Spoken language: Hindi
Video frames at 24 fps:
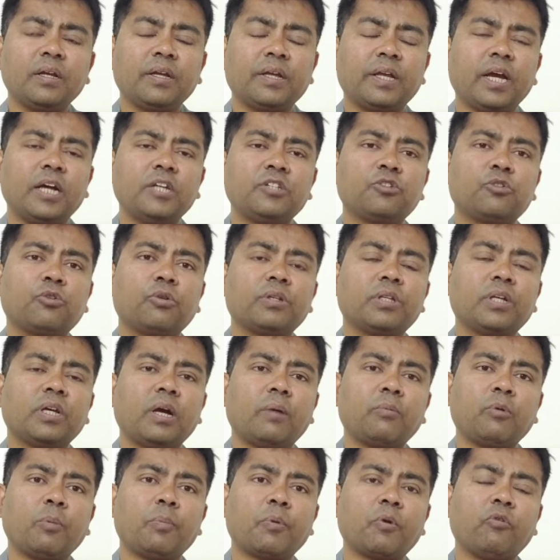क्या जरूरत है
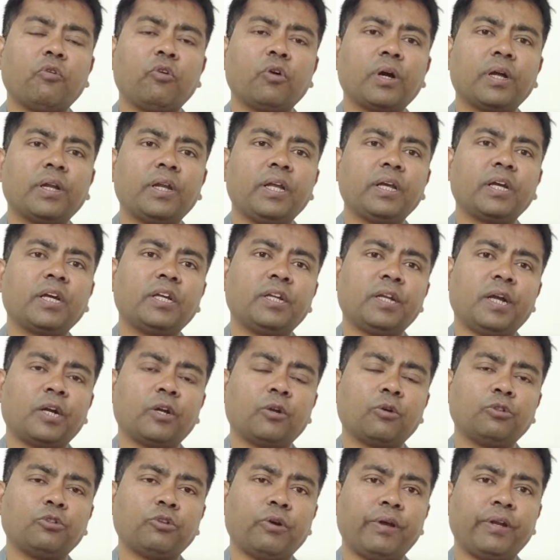आपको प्रवोक करने की
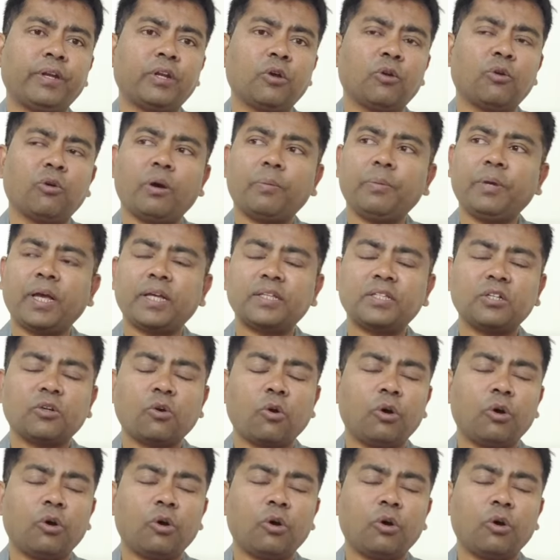नाटो ज्वाइन करो अभी ऐसी